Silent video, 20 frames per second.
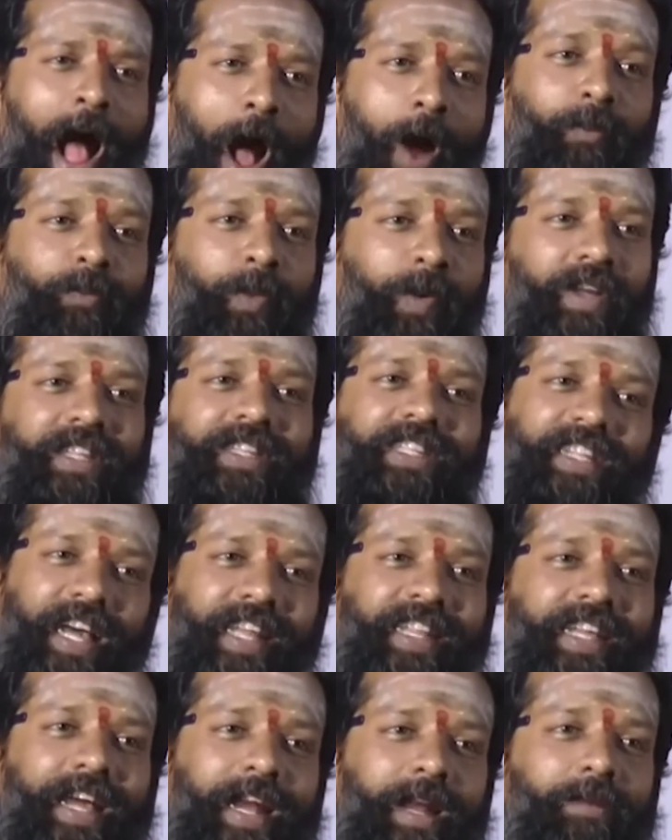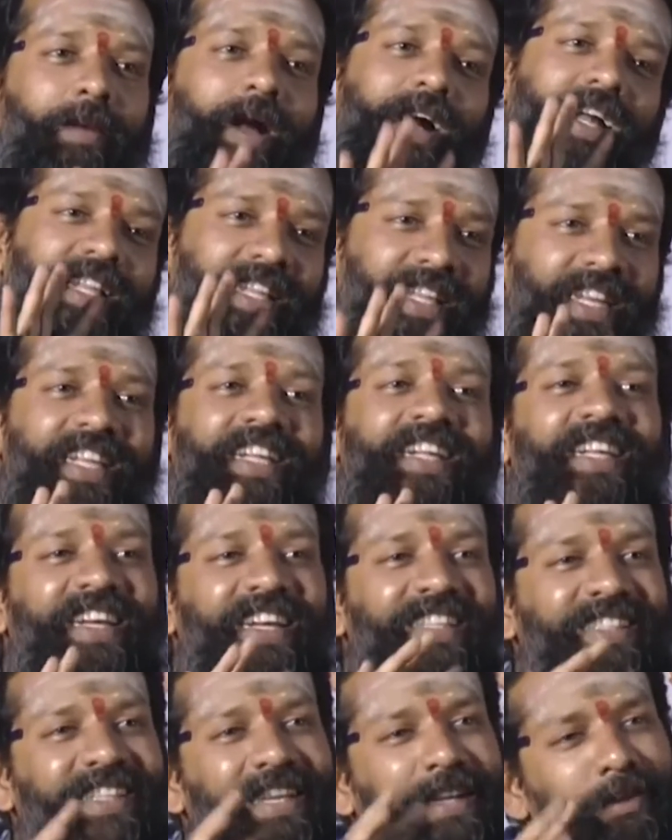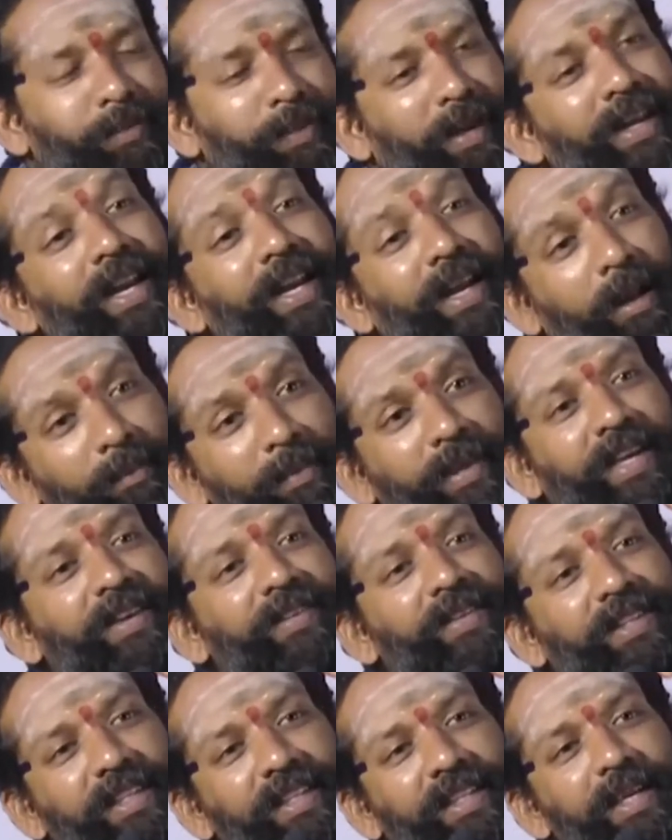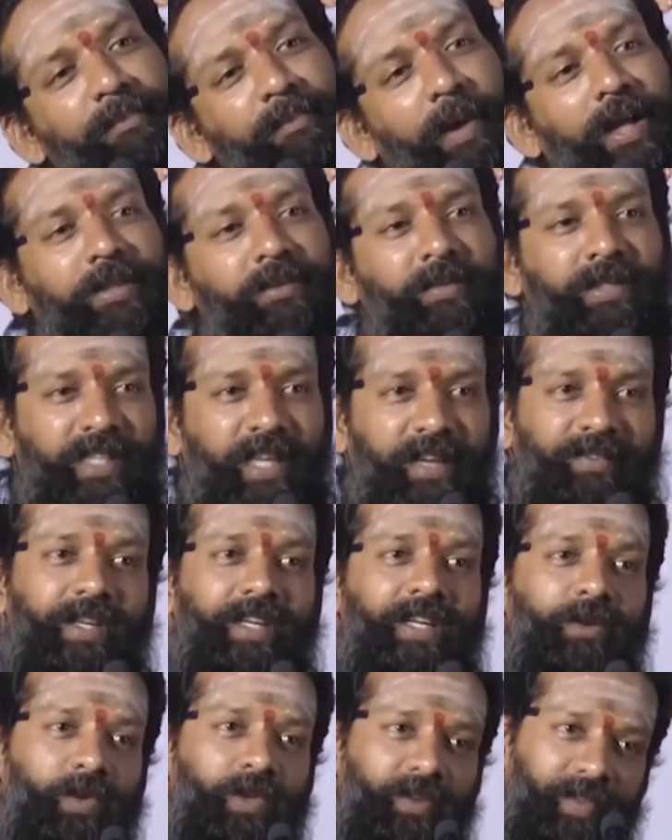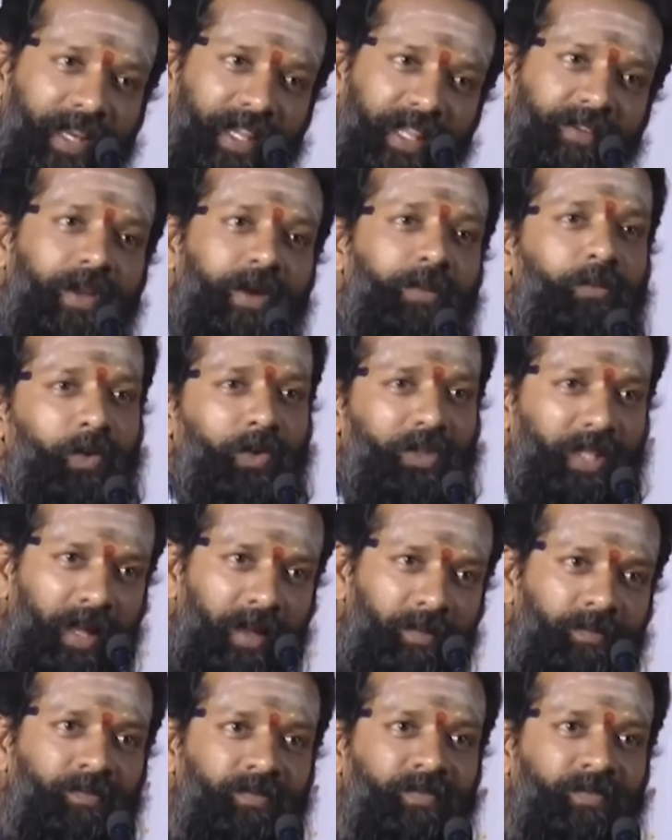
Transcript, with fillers: அப்போ இது கதைகளமாக இருக்கிறது என்று பெரிய நம்பிக்கை வந்தது பார்த்திபன் சார் வீட்டை விட்டு வெளியே வரும்போது தான்